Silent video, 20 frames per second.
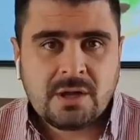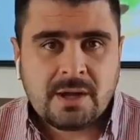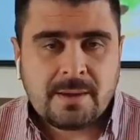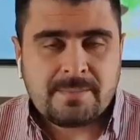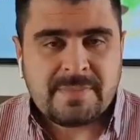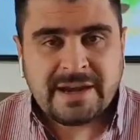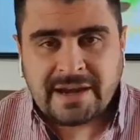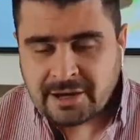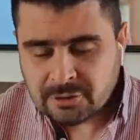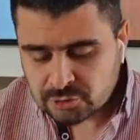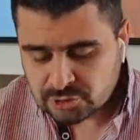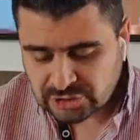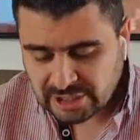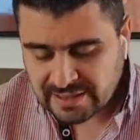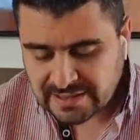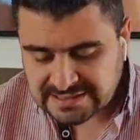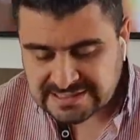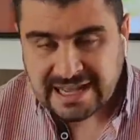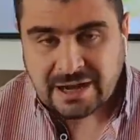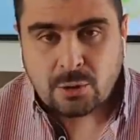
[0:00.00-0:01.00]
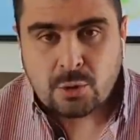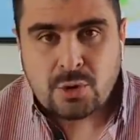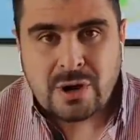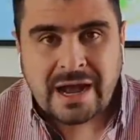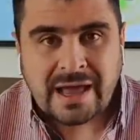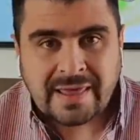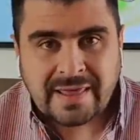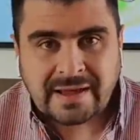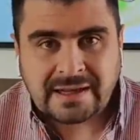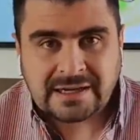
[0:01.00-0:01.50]
Miren ustedes la
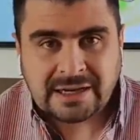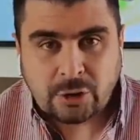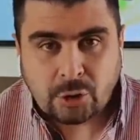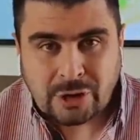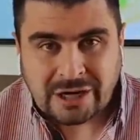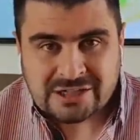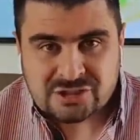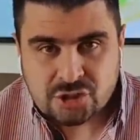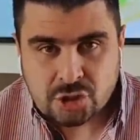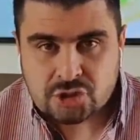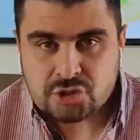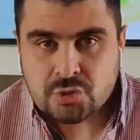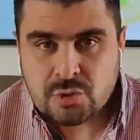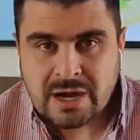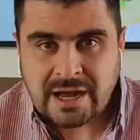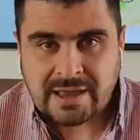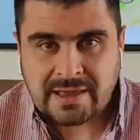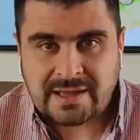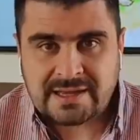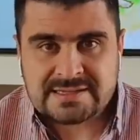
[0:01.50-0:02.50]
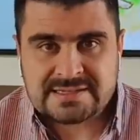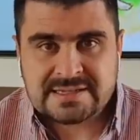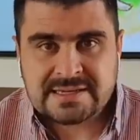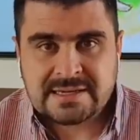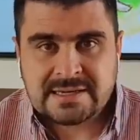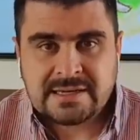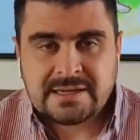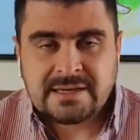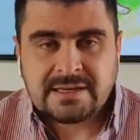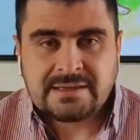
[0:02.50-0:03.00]
jugada o las dos jugadas
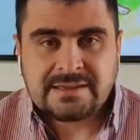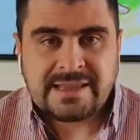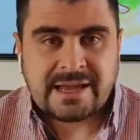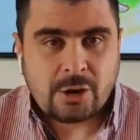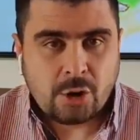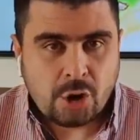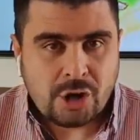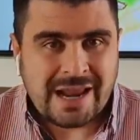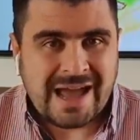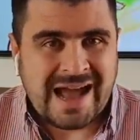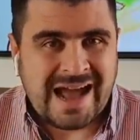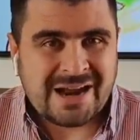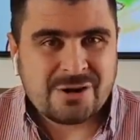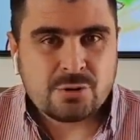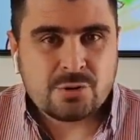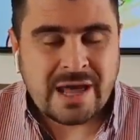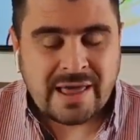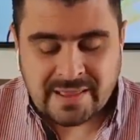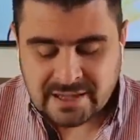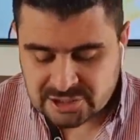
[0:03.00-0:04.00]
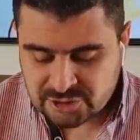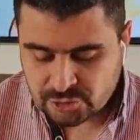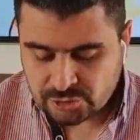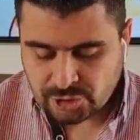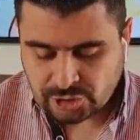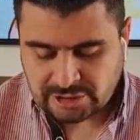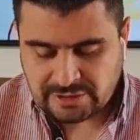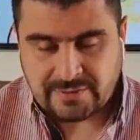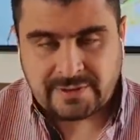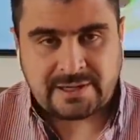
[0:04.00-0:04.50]
de gol anulada al
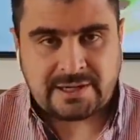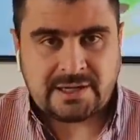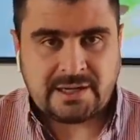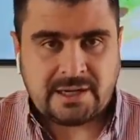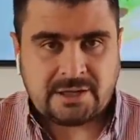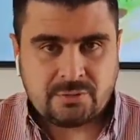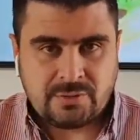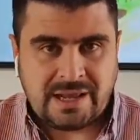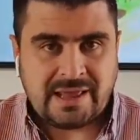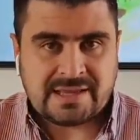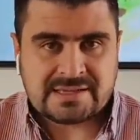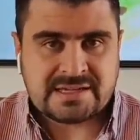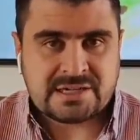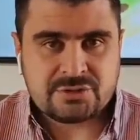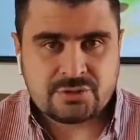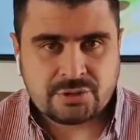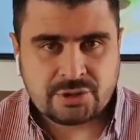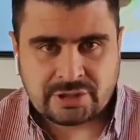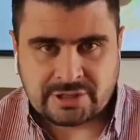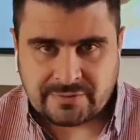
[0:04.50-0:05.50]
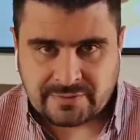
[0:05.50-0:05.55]
junior de anuladas al Junior de